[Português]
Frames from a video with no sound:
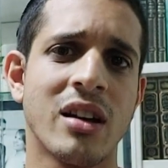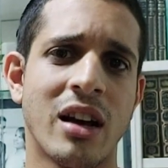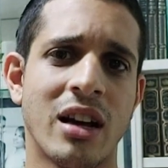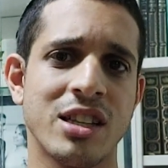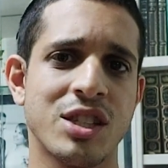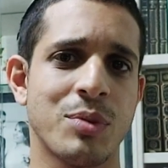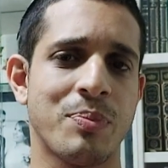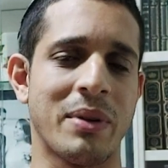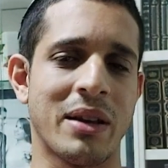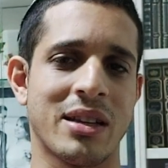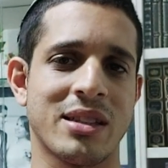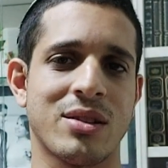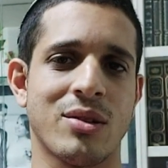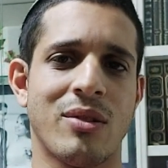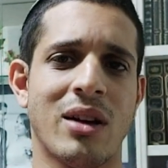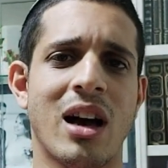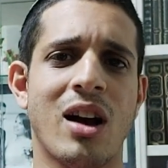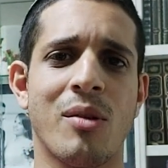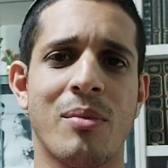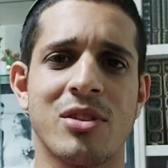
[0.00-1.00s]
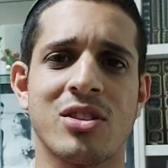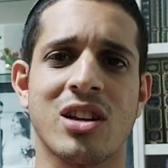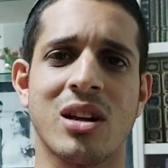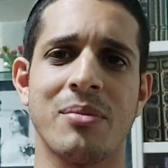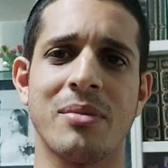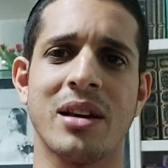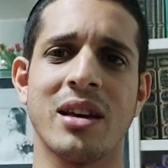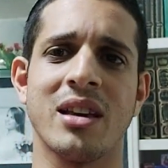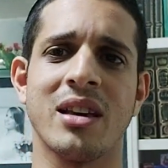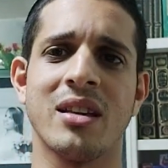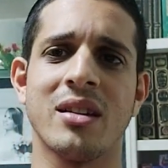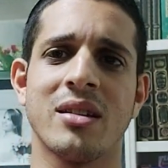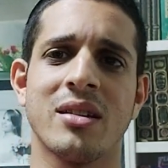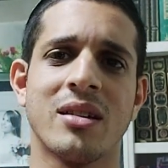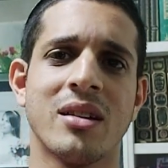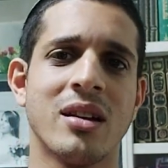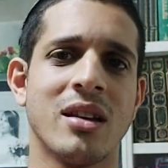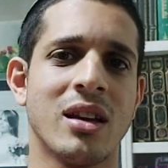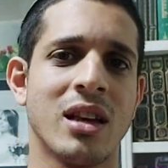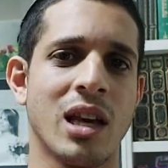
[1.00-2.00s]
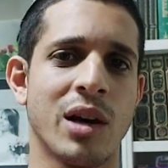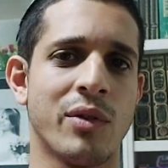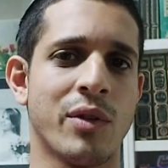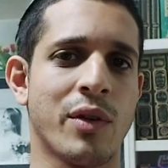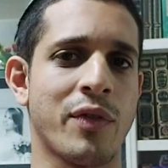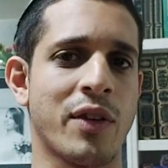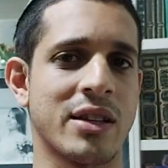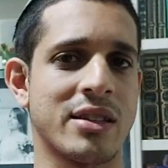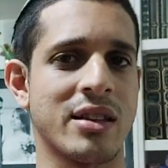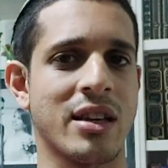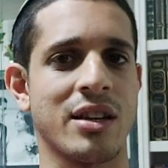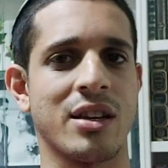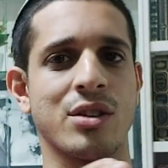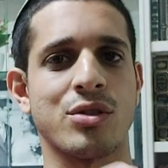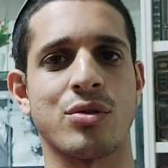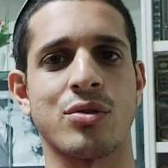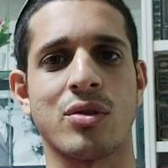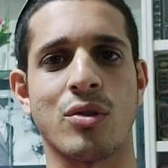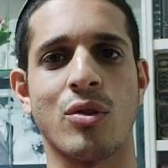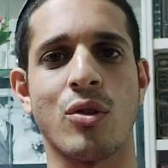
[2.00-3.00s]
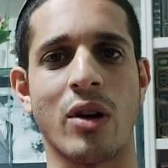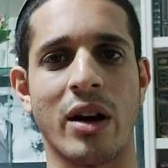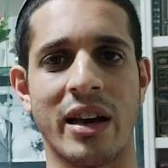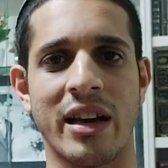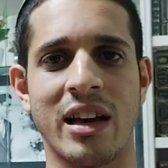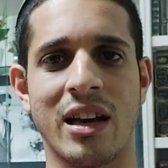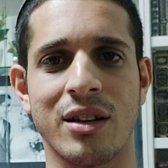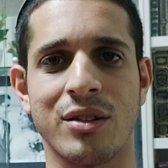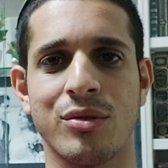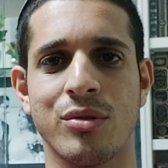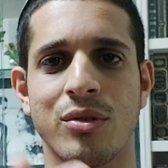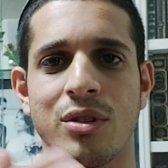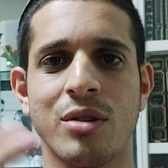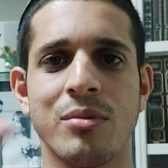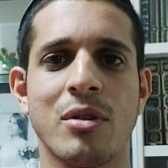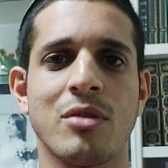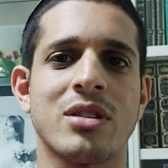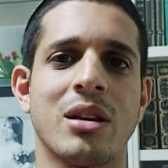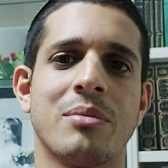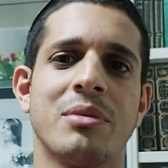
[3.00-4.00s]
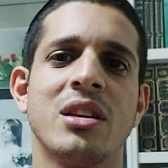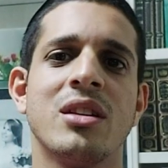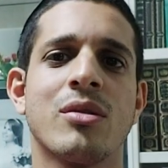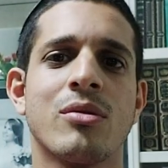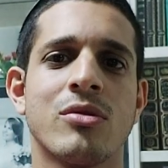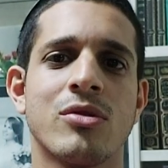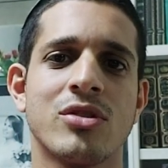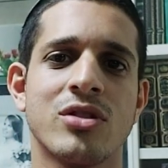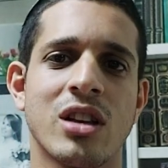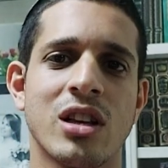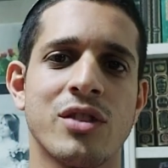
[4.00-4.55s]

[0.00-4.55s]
A gente pensa, uau, mas calma aí, eu vou fazer isso correto e meus amigos,